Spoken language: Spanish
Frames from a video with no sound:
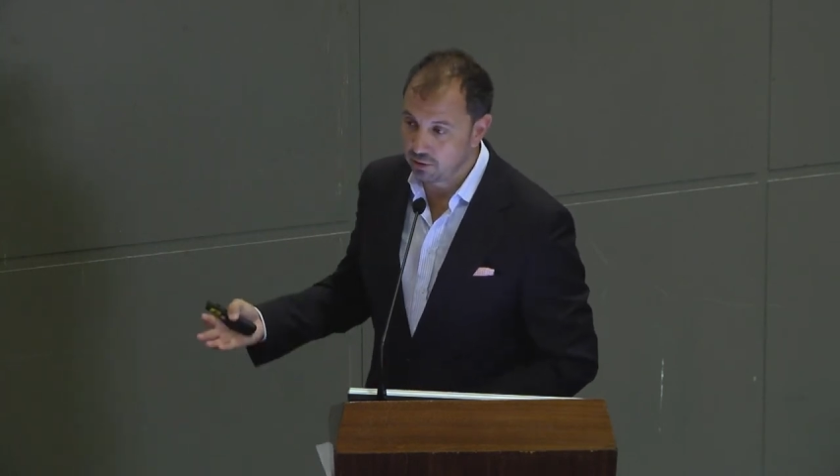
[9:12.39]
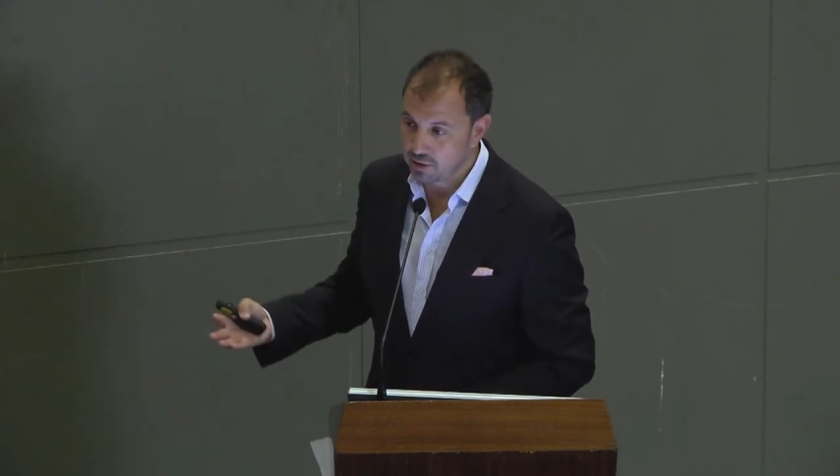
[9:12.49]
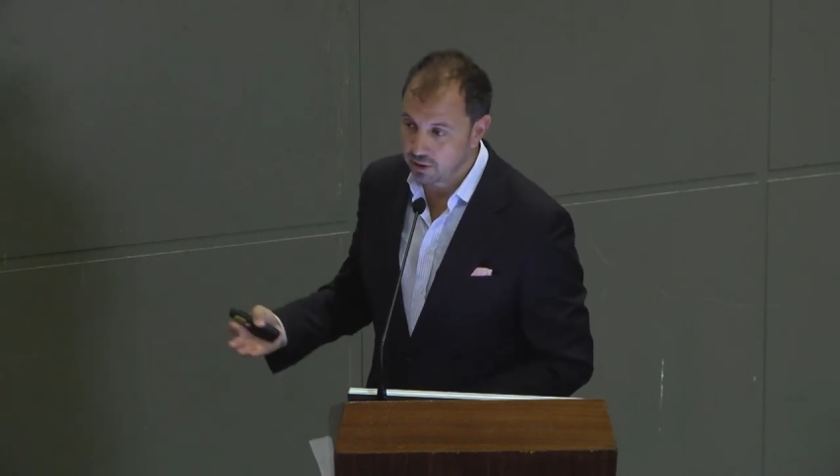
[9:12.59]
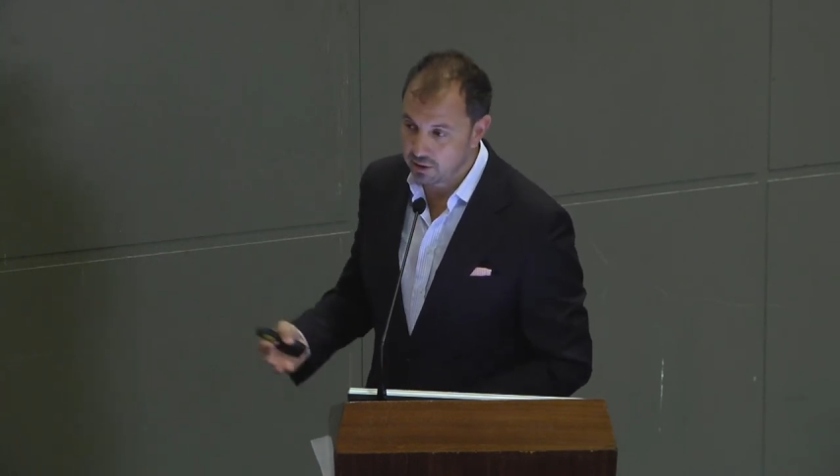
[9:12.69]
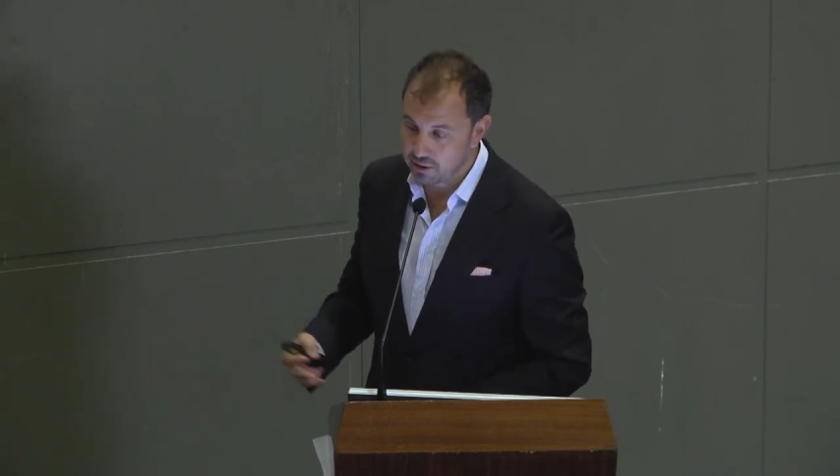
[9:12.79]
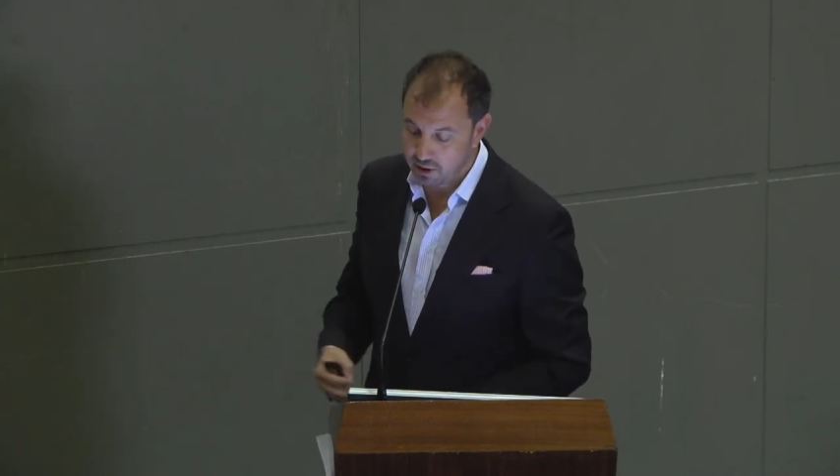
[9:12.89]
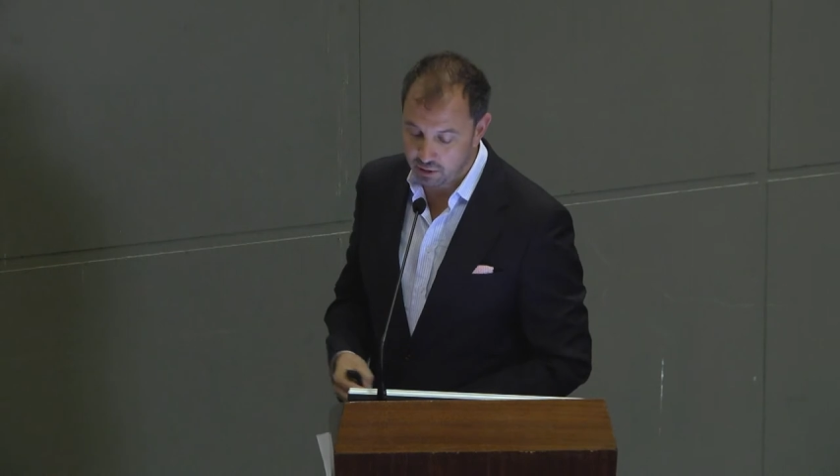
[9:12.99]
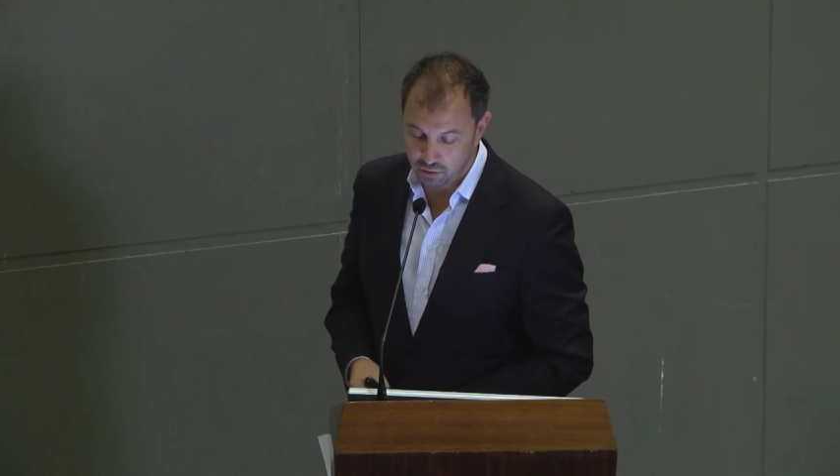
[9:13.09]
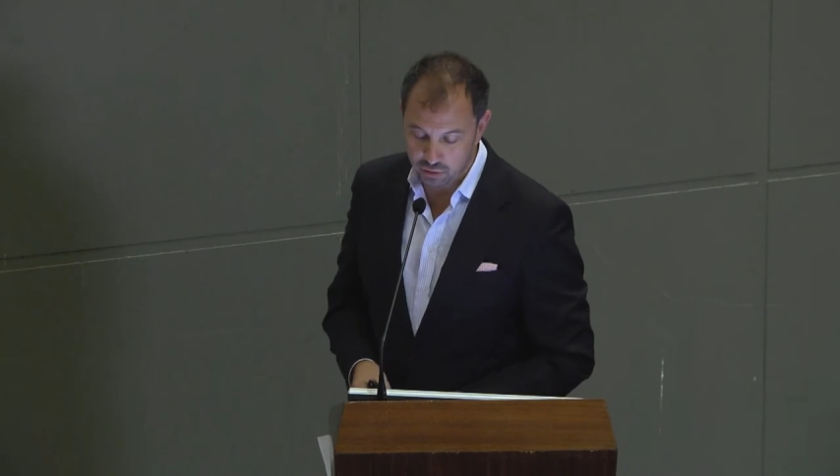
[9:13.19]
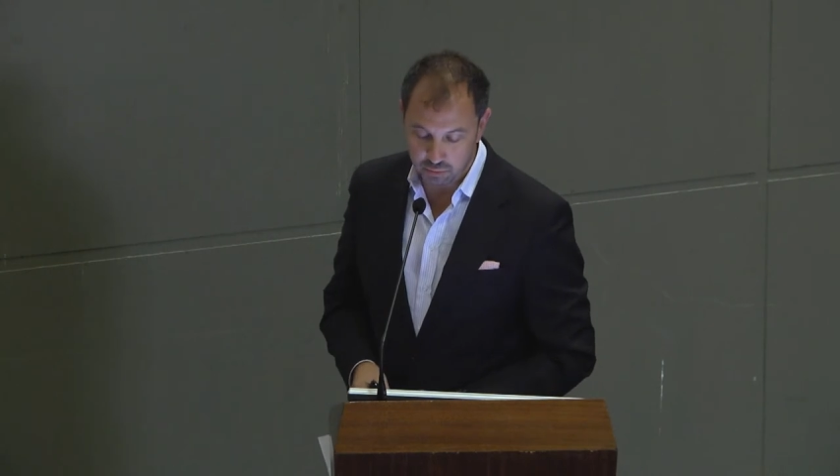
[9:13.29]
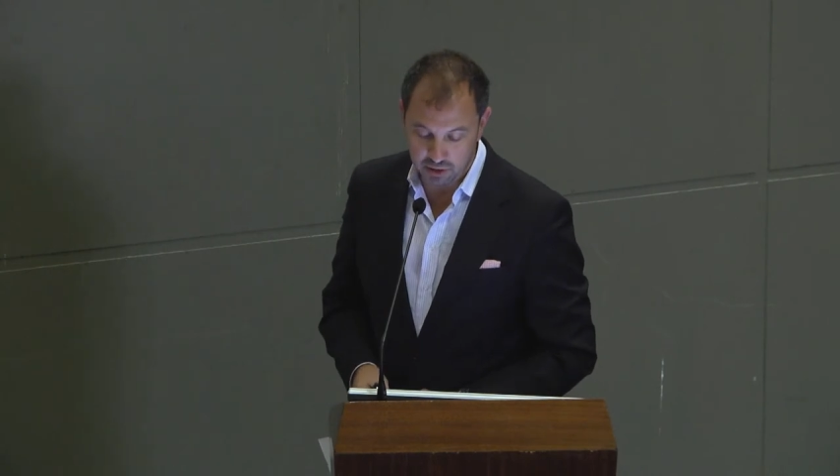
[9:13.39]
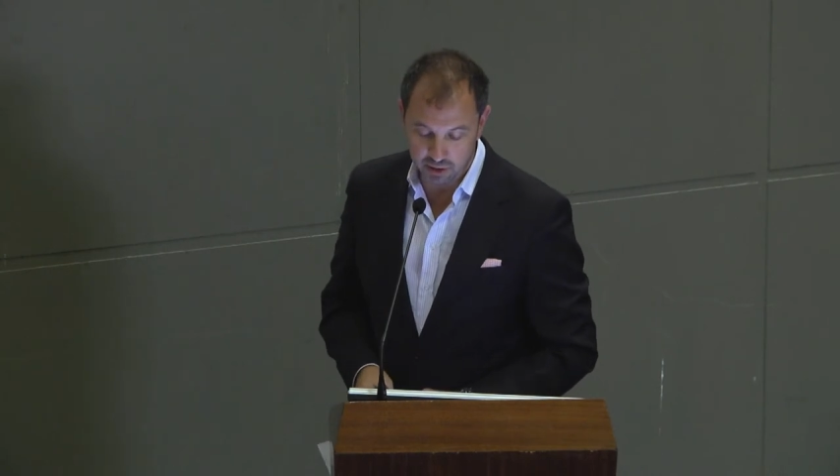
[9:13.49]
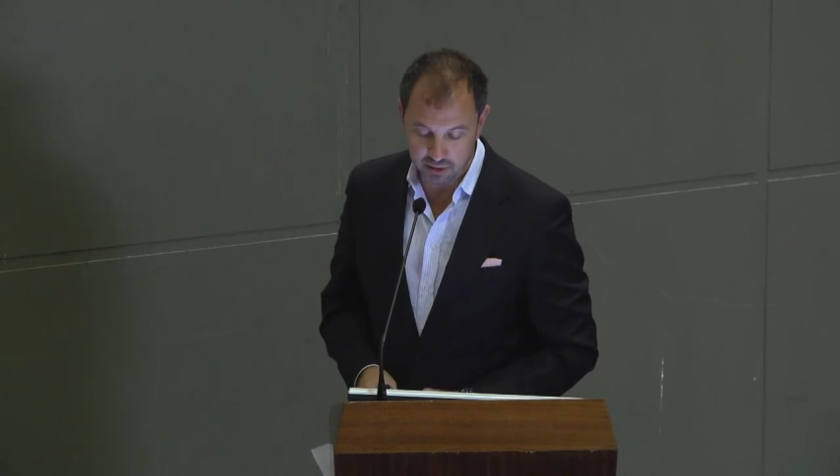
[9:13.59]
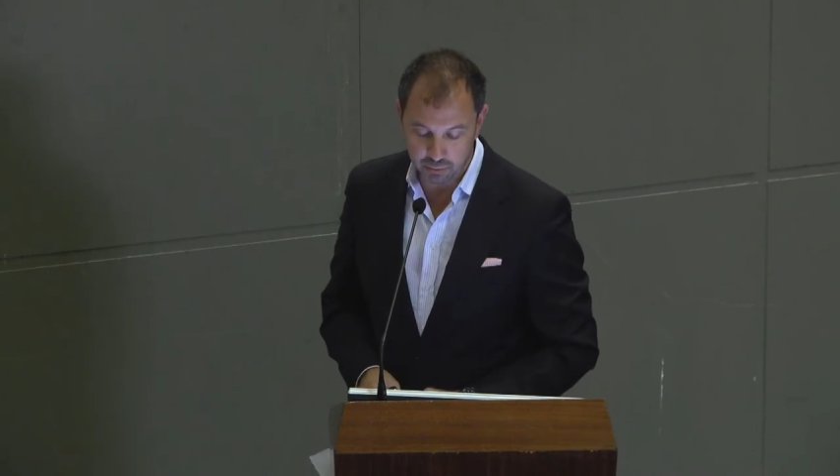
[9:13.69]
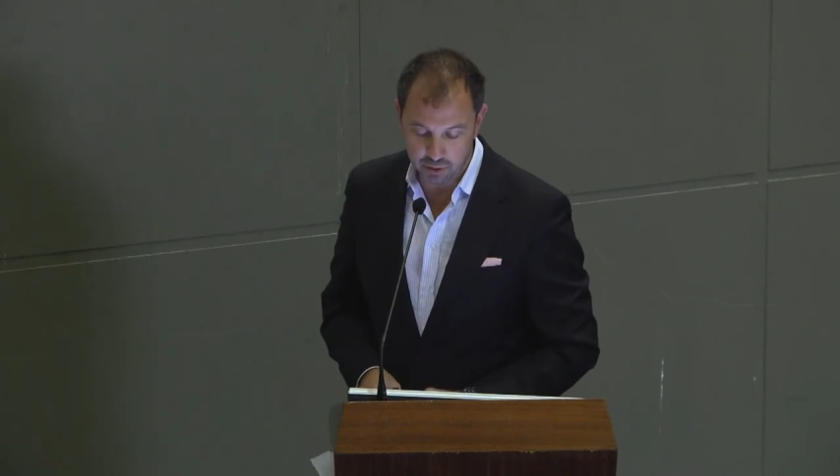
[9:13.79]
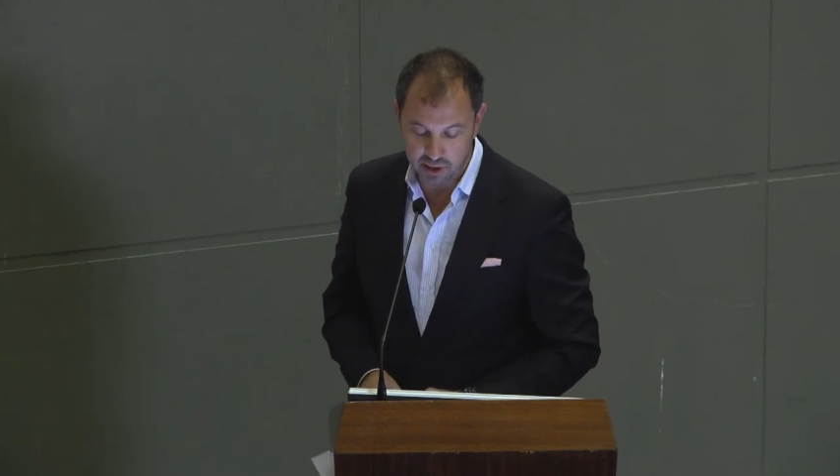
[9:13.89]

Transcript: hasta que este año 2013 pues,